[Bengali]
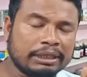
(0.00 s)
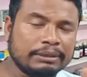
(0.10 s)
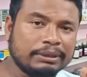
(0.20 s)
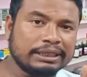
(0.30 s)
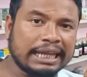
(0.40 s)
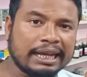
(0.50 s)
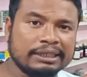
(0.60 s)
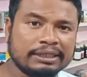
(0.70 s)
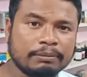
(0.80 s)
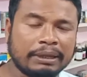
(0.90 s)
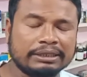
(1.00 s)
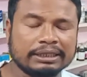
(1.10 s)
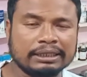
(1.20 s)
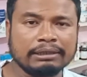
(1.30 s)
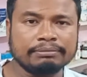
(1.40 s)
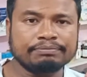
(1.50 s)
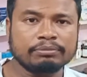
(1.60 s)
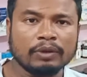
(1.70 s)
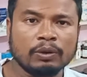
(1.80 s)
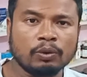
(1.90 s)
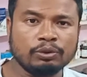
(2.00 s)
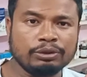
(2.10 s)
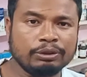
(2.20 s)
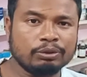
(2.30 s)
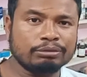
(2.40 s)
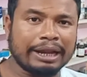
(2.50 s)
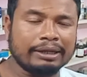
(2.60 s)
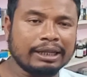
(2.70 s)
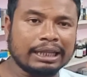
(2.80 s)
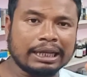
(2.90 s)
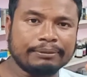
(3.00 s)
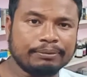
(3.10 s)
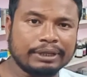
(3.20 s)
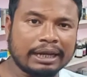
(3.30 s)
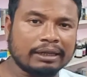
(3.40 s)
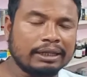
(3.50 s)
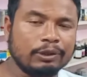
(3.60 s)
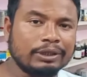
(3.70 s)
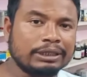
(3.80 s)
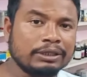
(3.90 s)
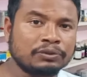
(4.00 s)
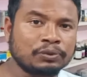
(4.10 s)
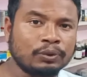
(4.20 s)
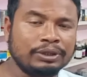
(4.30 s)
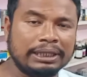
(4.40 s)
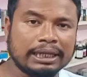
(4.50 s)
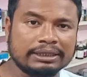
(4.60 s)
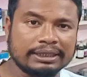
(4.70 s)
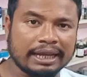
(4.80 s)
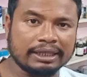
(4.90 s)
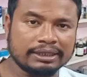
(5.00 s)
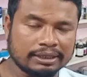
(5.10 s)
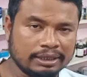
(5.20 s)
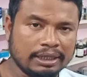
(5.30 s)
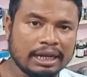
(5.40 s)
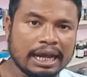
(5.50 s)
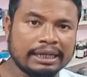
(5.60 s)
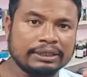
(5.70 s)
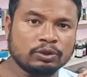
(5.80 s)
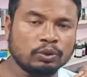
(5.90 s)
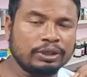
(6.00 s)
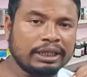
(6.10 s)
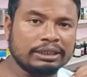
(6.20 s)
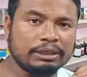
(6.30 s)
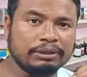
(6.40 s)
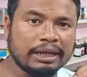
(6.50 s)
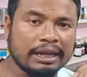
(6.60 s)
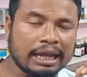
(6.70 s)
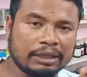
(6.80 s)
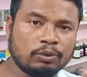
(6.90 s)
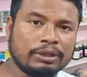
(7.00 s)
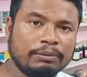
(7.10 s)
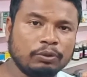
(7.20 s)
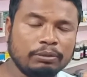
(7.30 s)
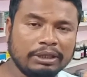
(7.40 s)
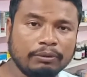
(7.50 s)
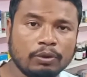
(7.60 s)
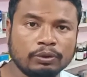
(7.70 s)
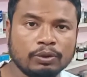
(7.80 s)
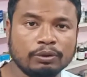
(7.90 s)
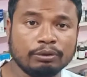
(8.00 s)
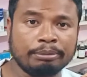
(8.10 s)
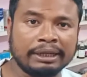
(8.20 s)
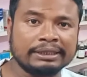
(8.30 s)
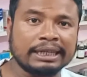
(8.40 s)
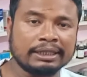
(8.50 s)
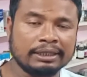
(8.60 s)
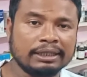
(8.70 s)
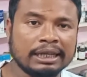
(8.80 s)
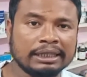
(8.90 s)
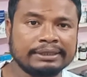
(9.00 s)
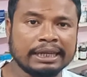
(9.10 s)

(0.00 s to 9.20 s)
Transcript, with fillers: মাঝে মাঝে দেখা যায় যে বাচ্চাদের অতিরিক্ত ঠান্ডা লাগার পরে একটা কী হয়ে যায় সর্দি কাশি দেখা যায় আর এই সর্দি কাশিটা এতটাই পরিমাণে কখনো কখনো বেড়ে যায় আর